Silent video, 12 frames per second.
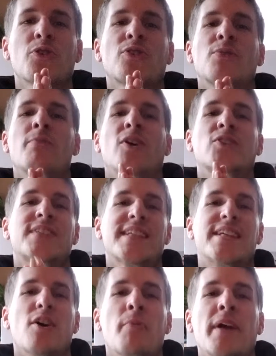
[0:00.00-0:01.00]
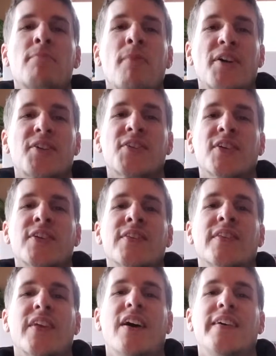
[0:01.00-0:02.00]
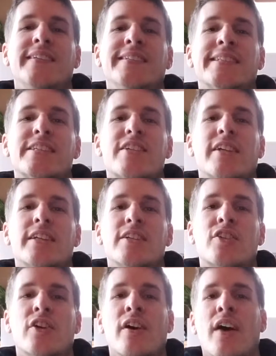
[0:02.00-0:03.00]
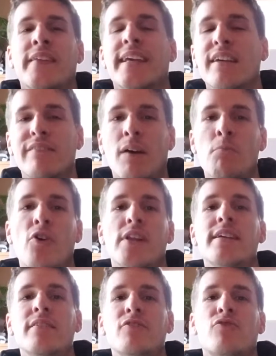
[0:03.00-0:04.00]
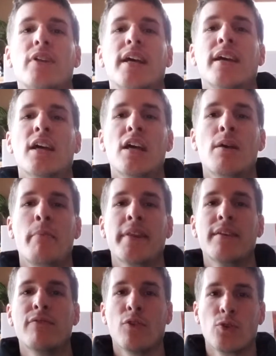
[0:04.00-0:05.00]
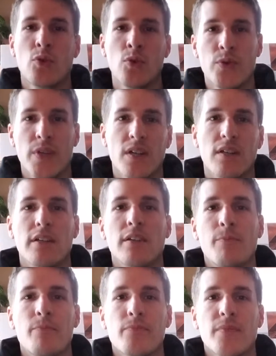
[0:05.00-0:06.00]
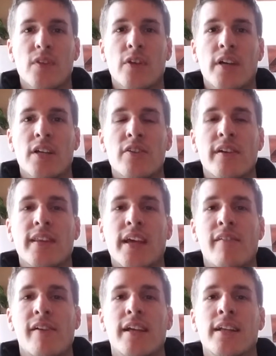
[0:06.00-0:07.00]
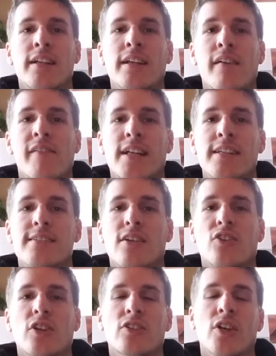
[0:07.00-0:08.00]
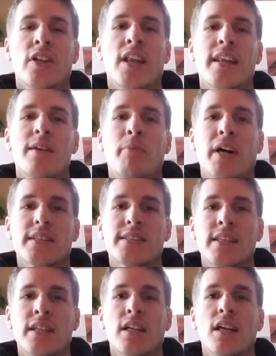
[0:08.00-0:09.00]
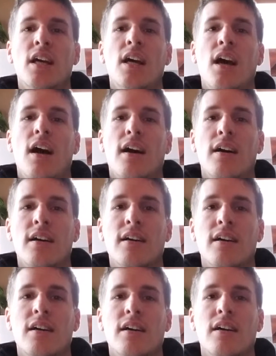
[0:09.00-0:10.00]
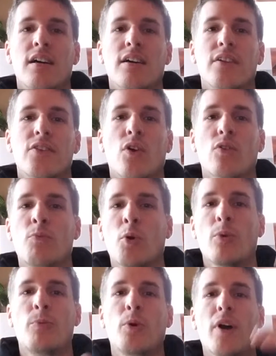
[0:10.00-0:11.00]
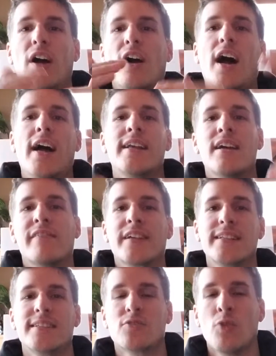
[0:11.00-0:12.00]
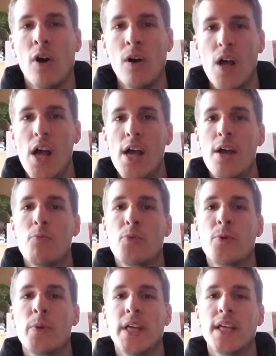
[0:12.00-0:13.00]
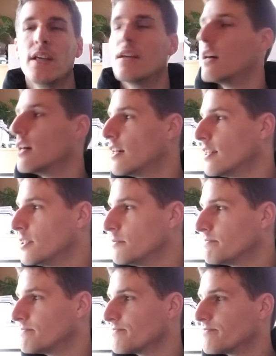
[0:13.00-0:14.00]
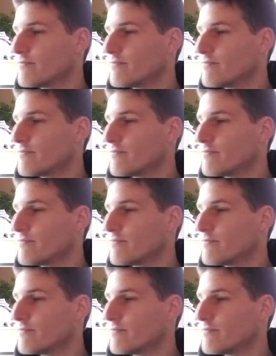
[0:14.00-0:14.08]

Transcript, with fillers: tout le monde, c'est Guillaume McMartin. Euh, en écrivant mon livre, je voulais mettre des photos de, quand j'avais travaillé avec les Autochtones l'année passée, euh, donc pour, euh, aller avec l'histoire. Puis, euh,